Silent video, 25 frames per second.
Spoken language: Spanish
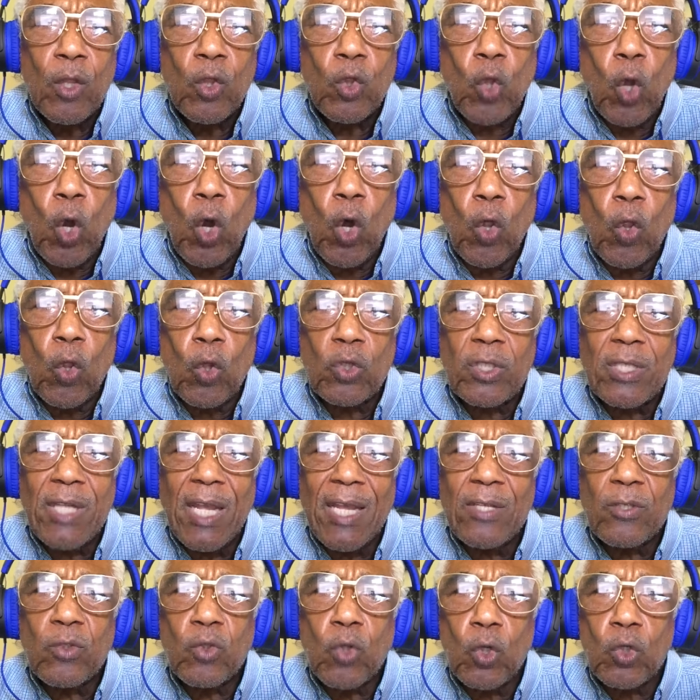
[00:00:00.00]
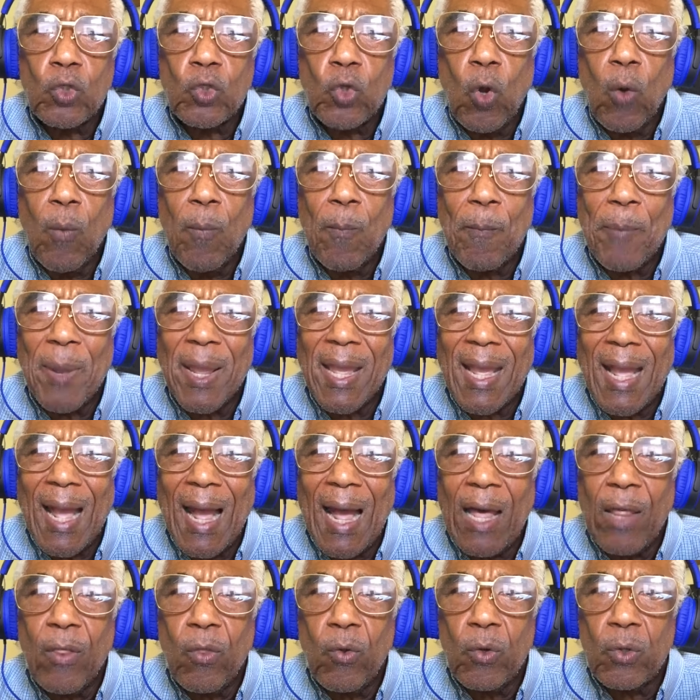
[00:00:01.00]
Todos estos son
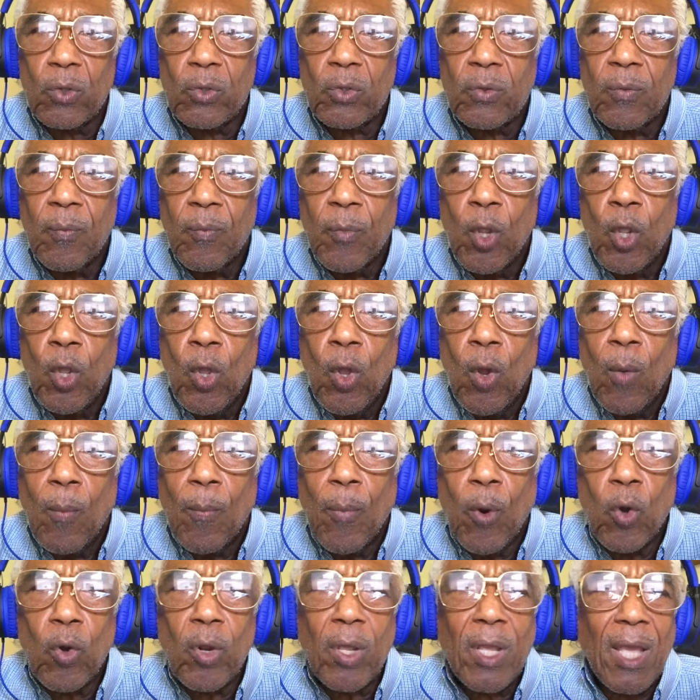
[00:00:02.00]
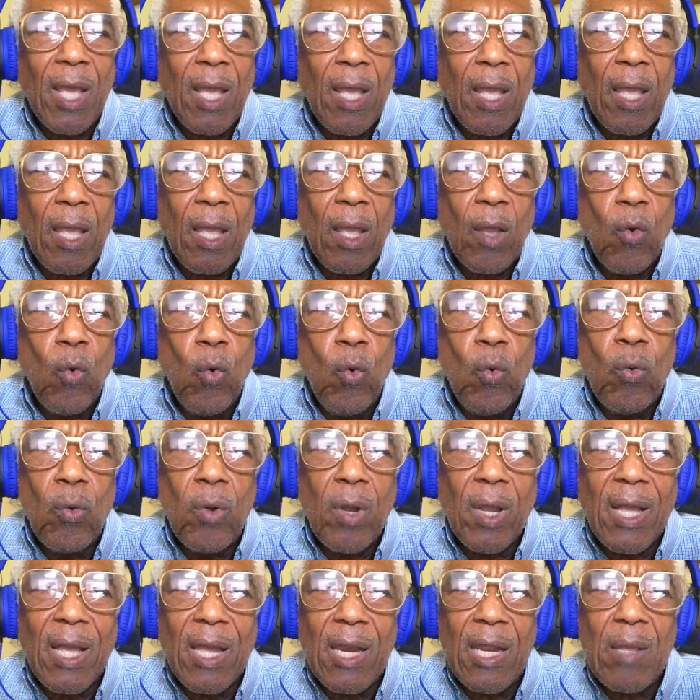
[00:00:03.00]
pecados, porque
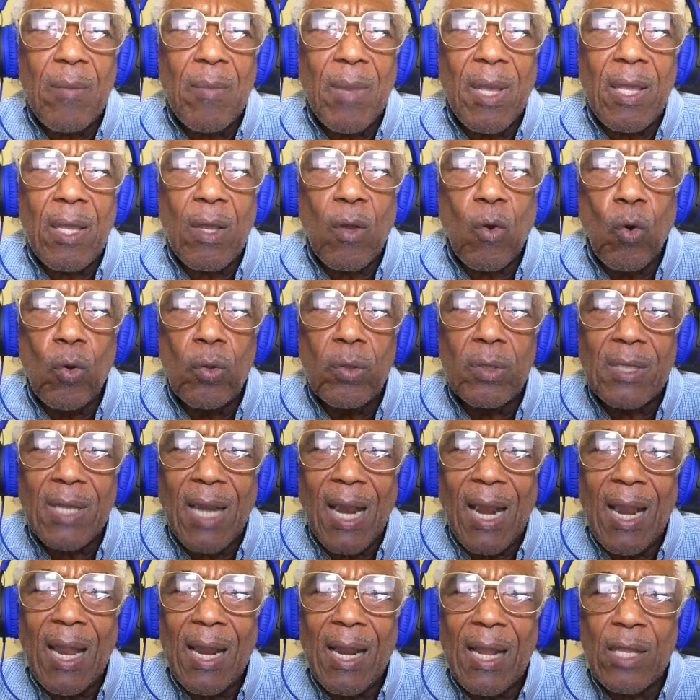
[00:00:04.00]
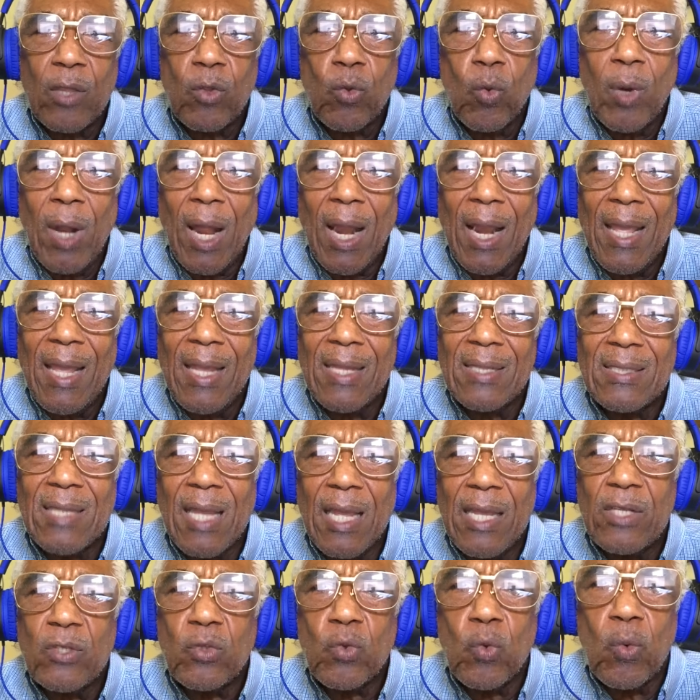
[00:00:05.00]
un crimen contra la
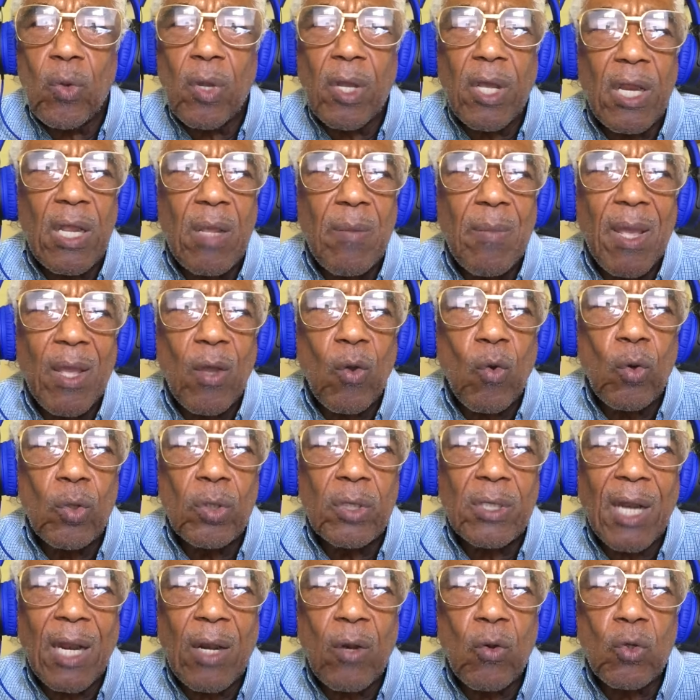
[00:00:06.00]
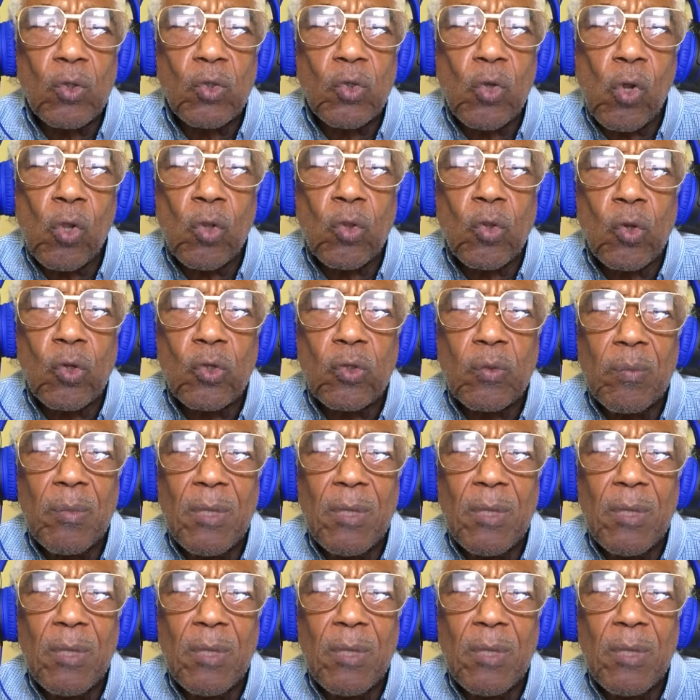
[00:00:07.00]
naturaleza es un crimen contra nosotros